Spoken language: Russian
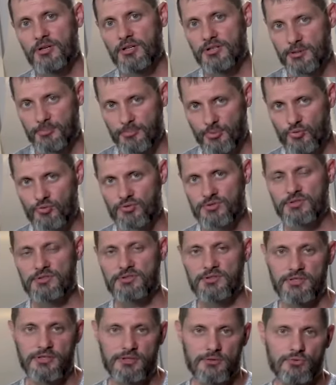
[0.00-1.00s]
Она
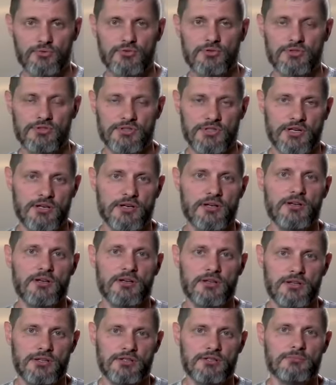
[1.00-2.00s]
просто следует за
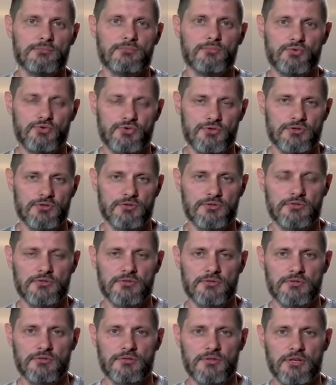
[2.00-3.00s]
этим мужчиной.
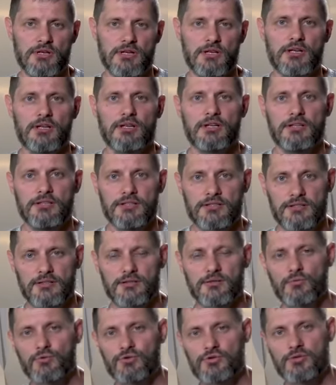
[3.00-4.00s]
И
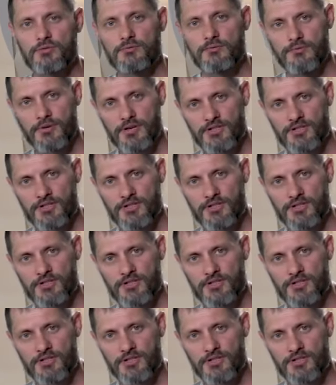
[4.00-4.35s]
это очень